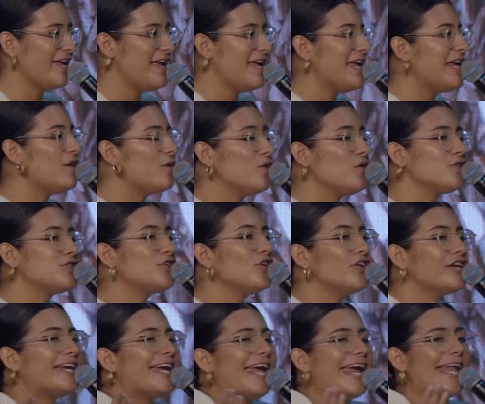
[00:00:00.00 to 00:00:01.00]
Incluso
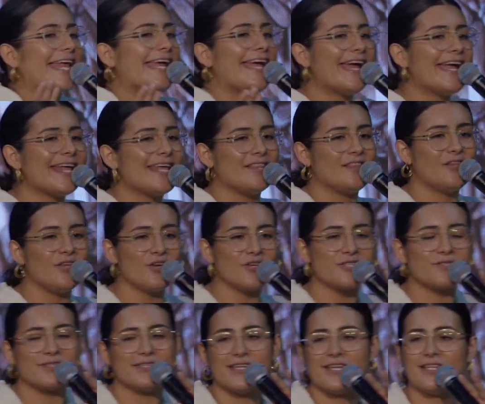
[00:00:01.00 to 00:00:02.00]
creer en Dios
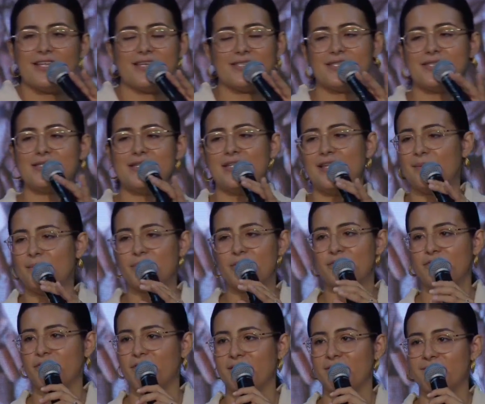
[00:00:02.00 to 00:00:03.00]
necesitamos
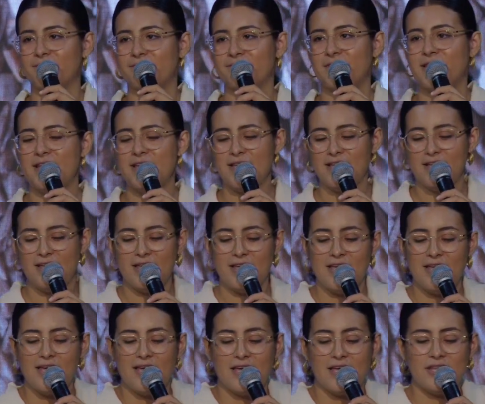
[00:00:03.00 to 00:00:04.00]
fe.
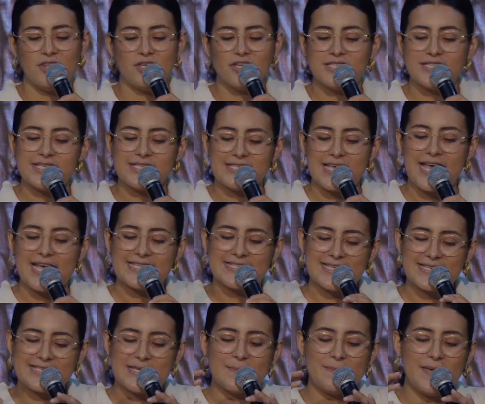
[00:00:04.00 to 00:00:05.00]
Entonces,
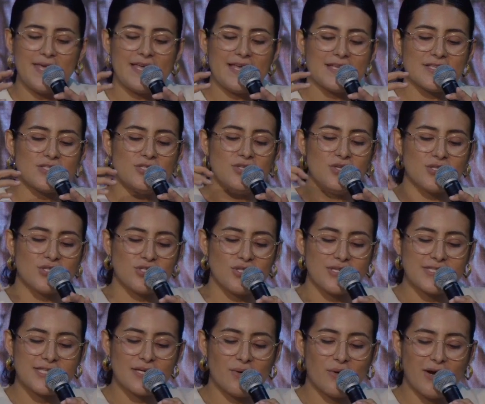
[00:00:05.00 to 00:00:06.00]
estas semillas, yo estoy
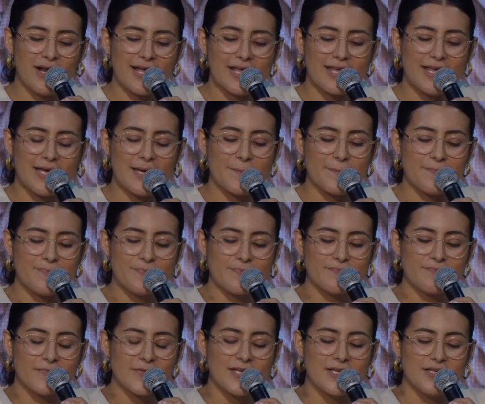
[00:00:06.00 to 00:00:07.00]
segura que
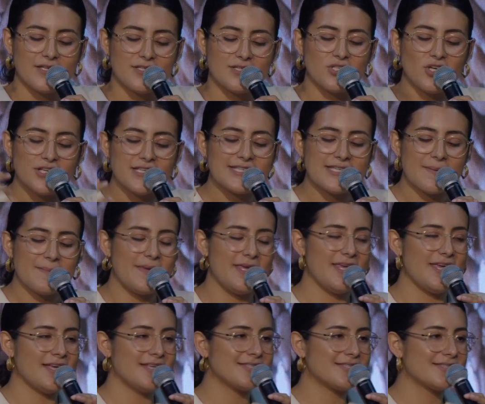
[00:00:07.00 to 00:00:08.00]
son
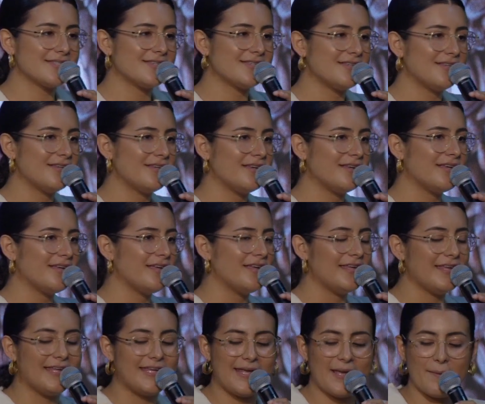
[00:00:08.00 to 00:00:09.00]
semillas
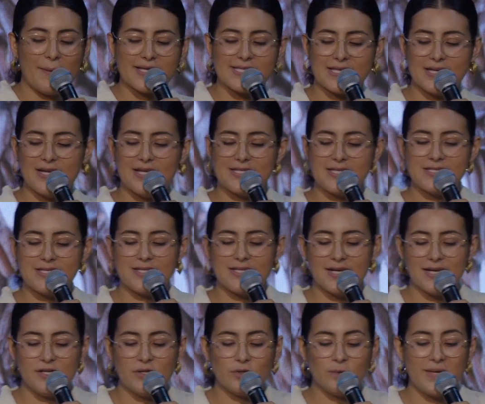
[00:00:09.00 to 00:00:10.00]
que vas a necesitar
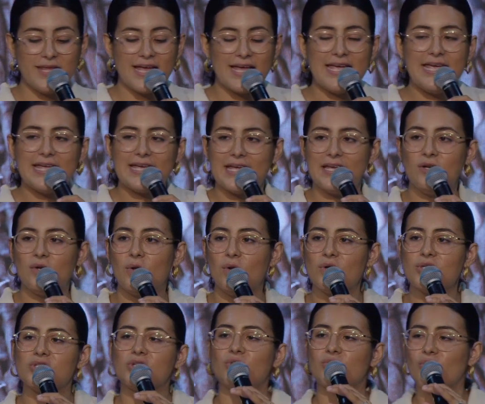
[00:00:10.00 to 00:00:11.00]
en tu vida y que
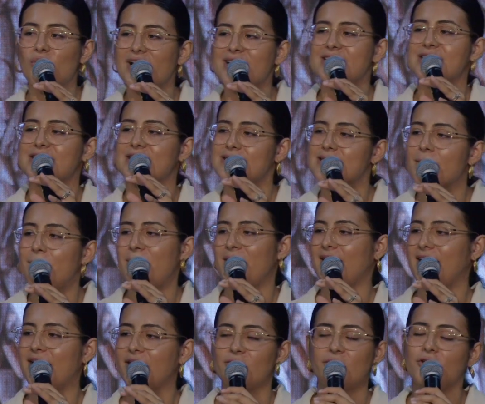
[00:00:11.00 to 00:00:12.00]
incluso tú las estás
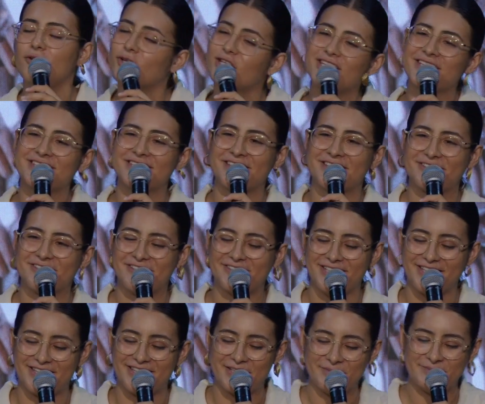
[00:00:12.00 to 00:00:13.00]
aplicando y no te has dado
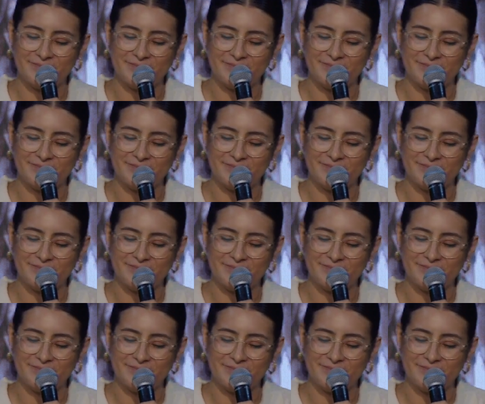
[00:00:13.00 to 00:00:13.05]
cuenta.